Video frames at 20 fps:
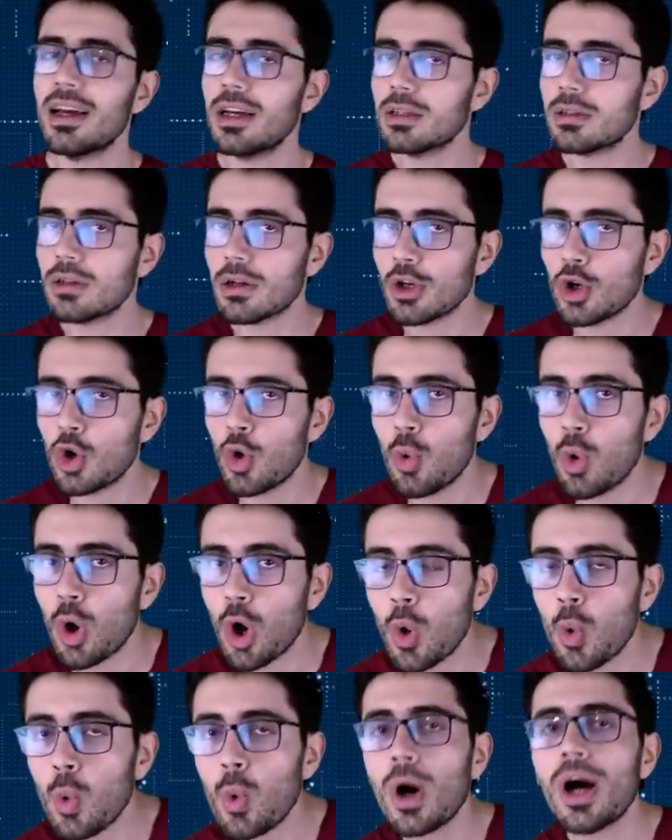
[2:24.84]
الطريق هو
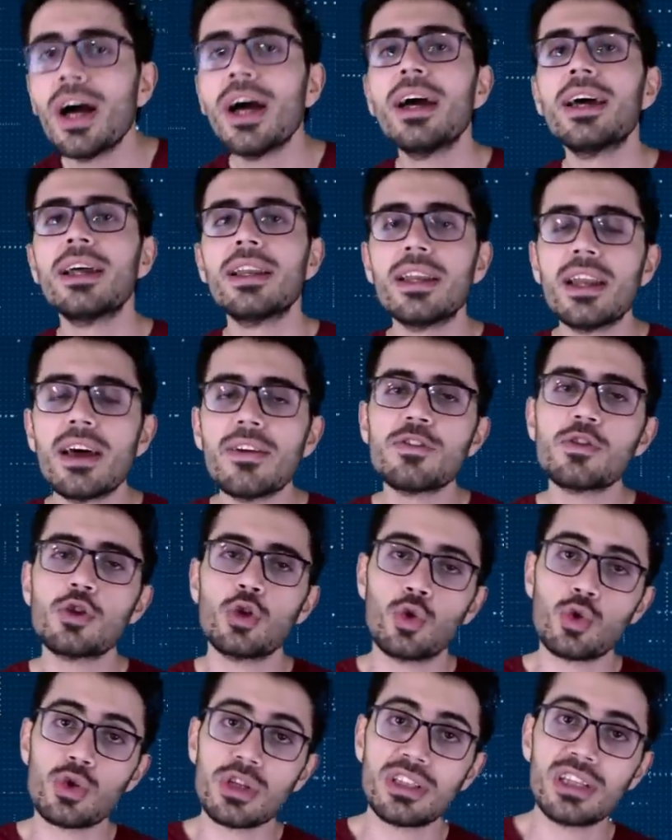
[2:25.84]
هو نفس
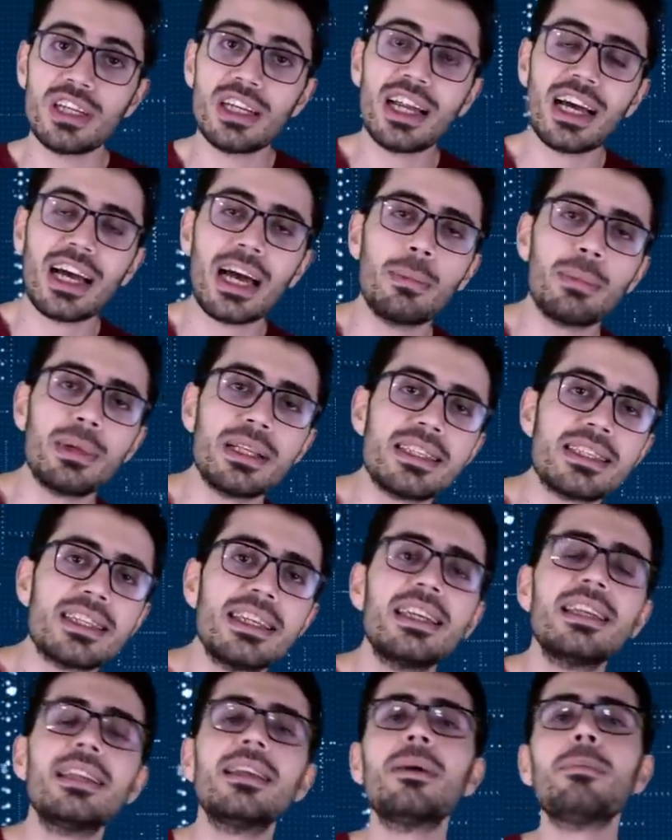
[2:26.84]
دوسة رجلك على
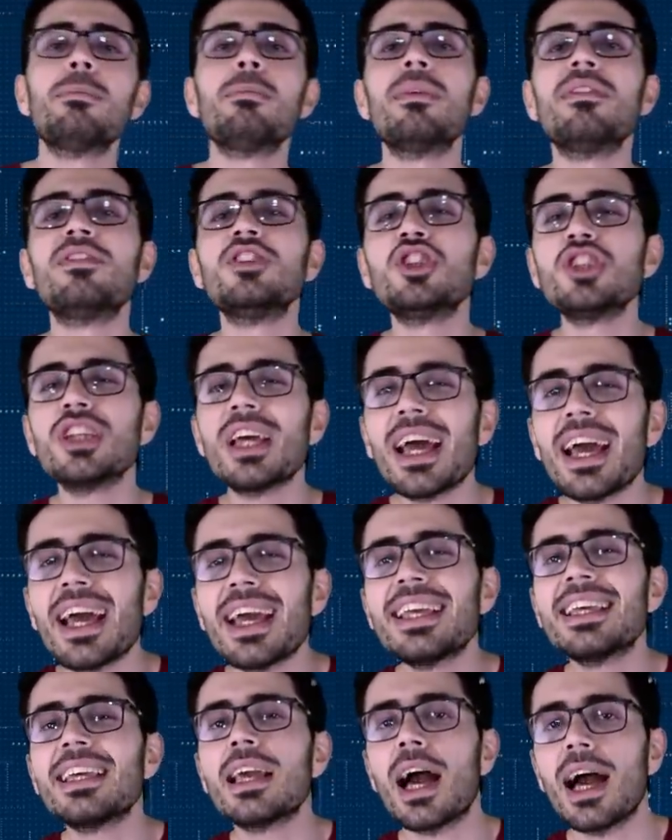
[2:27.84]
البنزين مفيش
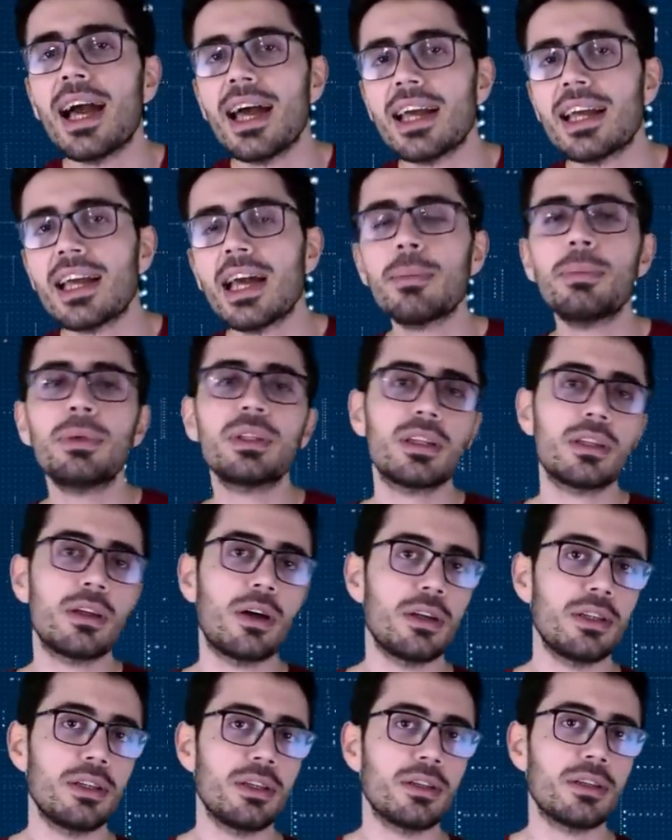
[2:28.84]
أي حاجة
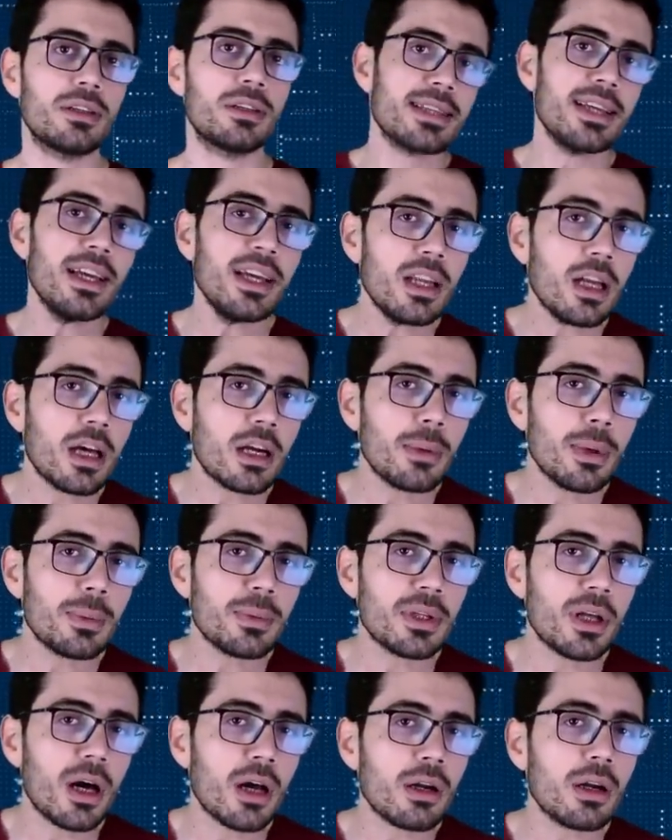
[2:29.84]
بتتغير صح العربية
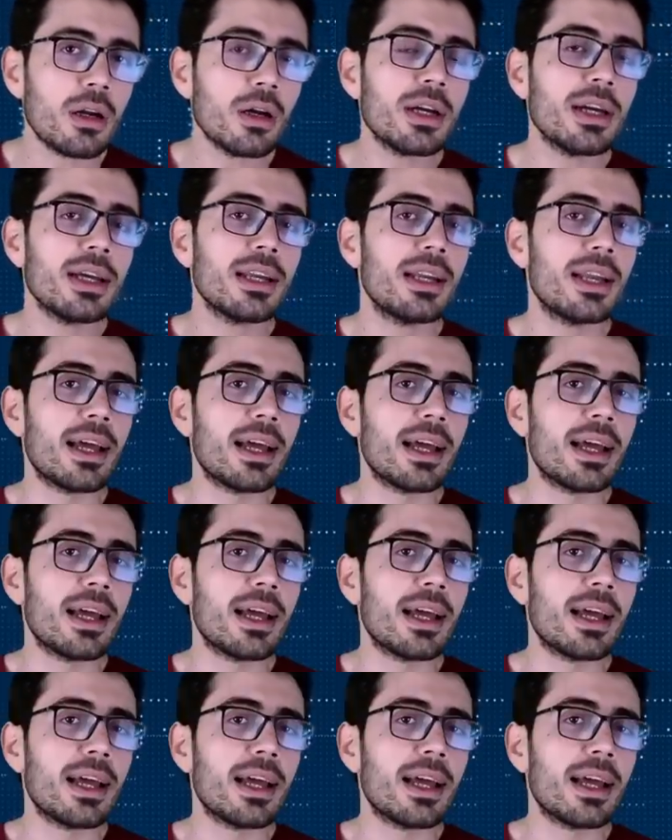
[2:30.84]
بتتحرك